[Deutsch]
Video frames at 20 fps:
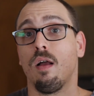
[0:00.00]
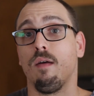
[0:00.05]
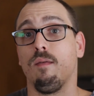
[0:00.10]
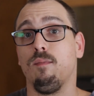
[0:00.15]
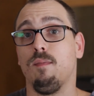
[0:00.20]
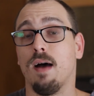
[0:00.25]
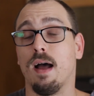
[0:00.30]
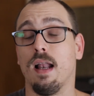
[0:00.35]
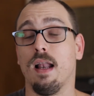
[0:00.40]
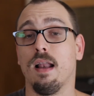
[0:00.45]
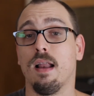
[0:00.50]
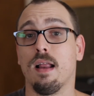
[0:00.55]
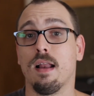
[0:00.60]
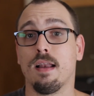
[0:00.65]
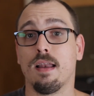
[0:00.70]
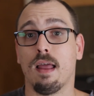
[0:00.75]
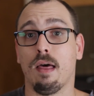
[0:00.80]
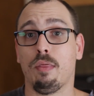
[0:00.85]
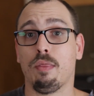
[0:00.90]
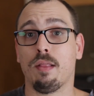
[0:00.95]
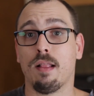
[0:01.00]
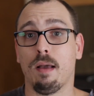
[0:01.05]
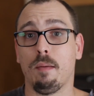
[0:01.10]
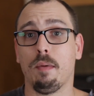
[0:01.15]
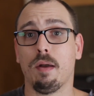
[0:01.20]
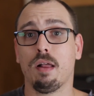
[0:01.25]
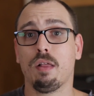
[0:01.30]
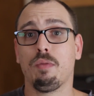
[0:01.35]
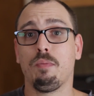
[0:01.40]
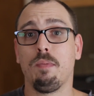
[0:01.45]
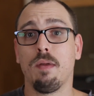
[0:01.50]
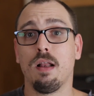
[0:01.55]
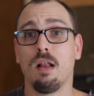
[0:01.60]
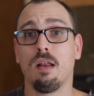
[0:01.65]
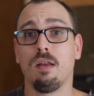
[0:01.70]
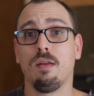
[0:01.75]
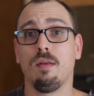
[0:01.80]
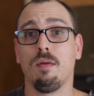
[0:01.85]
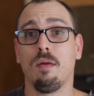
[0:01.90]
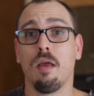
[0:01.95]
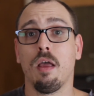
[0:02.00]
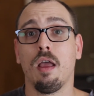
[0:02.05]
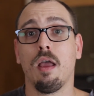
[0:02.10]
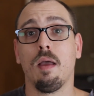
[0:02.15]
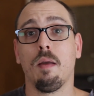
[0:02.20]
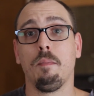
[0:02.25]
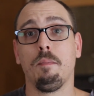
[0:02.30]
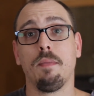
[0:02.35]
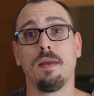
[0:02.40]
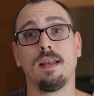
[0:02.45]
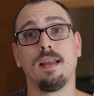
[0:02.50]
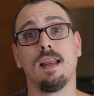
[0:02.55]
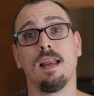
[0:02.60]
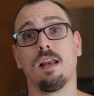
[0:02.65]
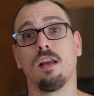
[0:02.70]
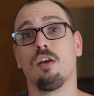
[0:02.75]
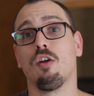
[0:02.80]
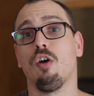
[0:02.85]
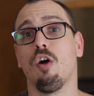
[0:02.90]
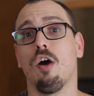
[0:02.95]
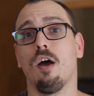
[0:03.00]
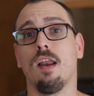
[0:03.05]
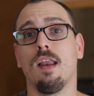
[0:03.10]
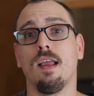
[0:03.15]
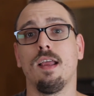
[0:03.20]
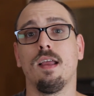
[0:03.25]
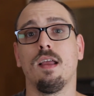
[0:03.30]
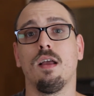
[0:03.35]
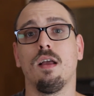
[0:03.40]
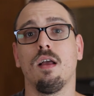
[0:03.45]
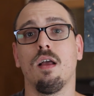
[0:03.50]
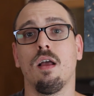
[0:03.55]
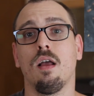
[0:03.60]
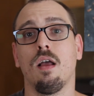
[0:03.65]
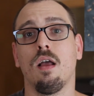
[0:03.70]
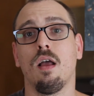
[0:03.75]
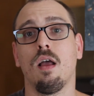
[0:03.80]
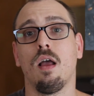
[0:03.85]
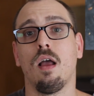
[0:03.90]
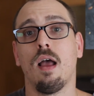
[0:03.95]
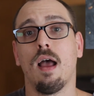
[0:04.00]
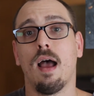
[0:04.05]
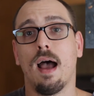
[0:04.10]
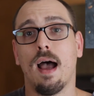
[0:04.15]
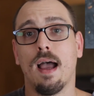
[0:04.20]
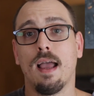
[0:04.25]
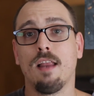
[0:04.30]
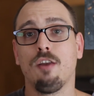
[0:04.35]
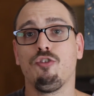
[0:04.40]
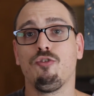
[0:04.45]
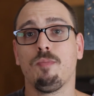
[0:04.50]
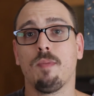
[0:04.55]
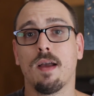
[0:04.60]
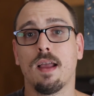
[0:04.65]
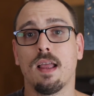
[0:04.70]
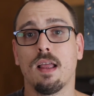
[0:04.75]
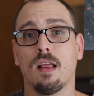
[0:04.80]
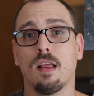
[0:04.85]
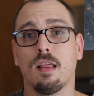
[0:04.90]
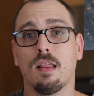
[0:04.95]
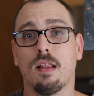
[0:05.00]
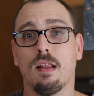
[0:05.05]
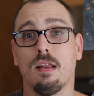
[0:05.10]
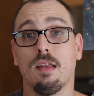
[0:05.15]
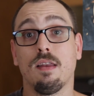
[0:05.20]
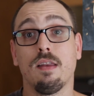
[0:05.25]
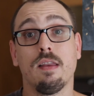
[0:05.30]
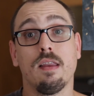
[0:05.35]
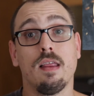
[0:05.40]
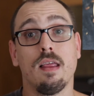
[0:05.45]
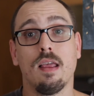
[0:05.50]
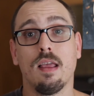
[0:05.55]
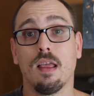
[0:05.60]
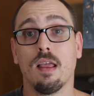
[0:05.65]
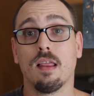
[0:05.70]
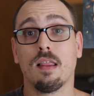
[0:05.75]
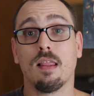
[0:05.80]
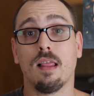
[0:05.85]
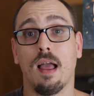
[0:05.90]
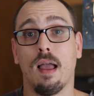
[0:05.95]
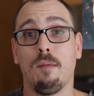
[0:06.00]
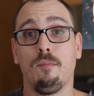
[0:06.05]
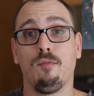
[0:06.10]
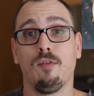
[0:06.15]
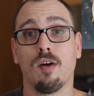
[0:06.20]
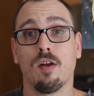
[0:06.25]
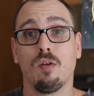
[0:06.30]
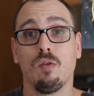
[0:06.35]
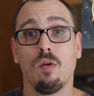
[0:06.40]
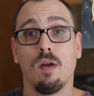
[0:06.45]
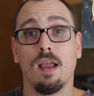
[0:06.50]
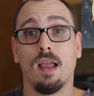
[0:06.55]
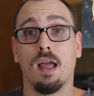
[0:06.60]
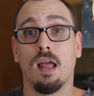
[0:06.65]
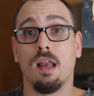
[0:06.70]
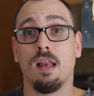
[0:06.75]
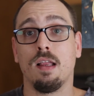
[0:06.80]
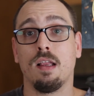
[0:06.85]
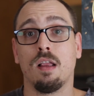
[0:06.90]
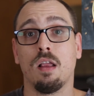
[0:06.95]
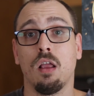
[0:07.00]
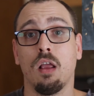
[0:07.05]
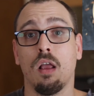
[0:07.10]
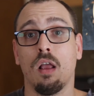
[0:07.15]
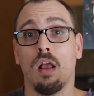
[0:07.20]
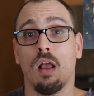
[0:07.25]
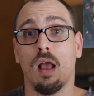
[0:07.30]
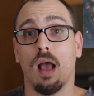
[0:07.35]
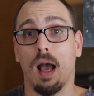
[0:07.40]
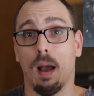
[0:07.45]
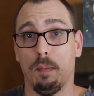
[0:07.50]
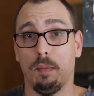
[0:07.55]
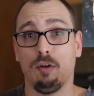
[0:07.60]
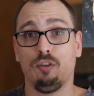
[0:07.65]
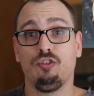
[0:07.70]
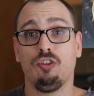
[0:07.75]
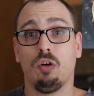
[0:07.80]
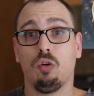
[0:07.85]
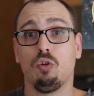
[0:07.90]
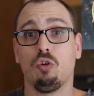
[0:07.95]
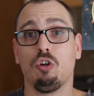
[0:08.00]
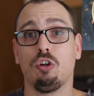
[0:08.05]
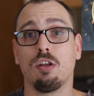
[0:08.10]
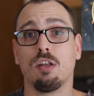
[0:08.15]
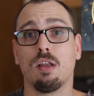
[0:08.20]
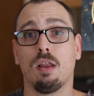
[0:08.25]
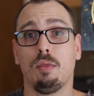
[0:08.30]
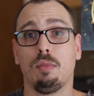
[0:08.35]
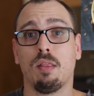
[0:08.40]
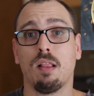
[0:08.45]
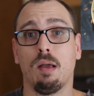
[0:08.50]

Weil das Tabaksbild mit den Curly-Einsprengseln ist einfach nur herrlich. Aber schaut euch das